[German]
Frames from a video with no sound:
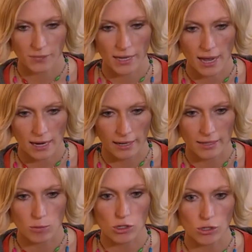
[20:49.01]
Carla,
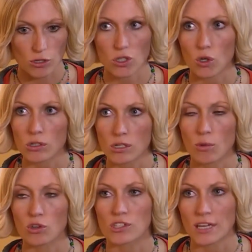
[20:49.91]
ihr müsst euch doch trotzdem
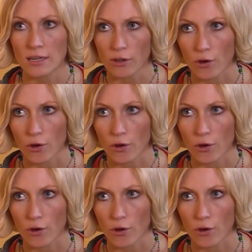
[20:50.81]
noch sehen